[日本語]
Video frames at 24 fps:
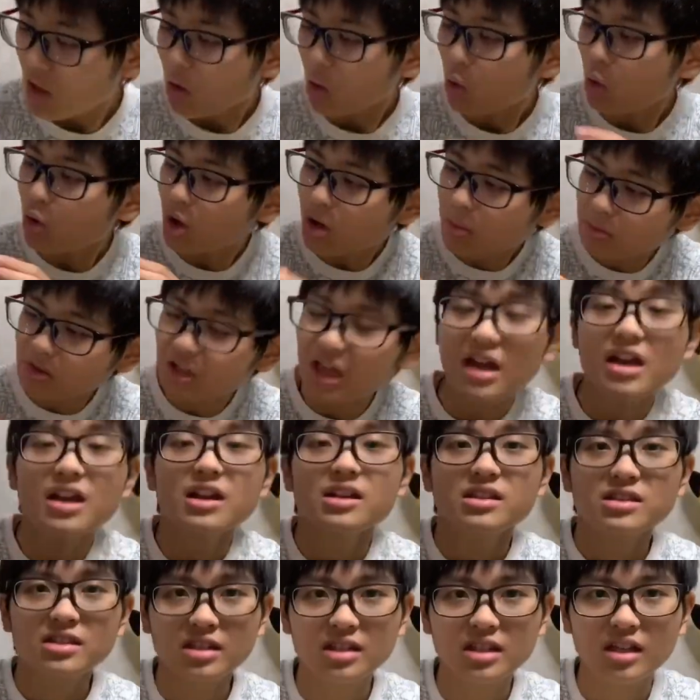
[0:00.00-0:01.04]
これもね、
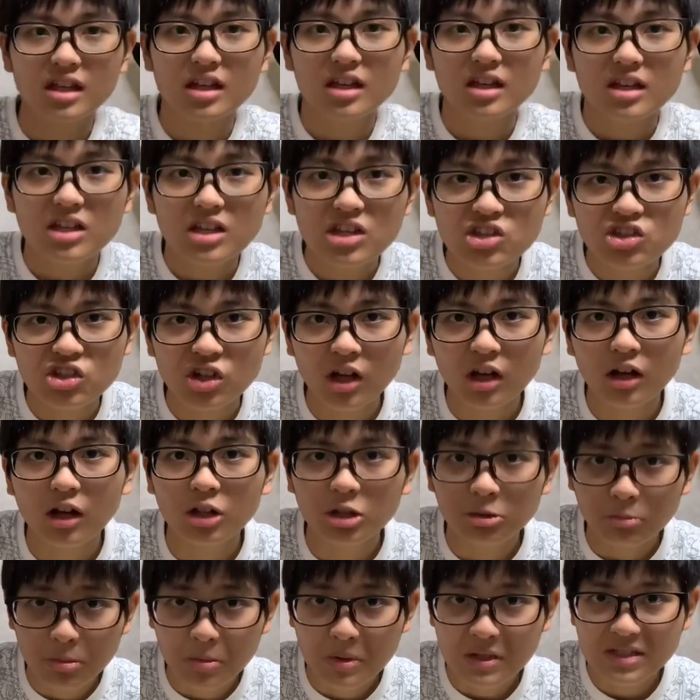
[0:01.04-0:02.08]
ぜひいいんじゃないかな
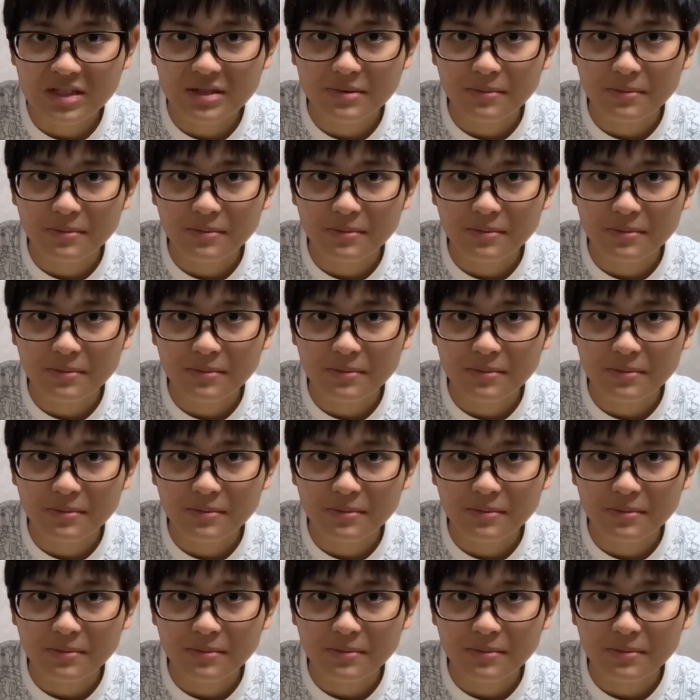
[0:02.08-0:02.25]
と思います。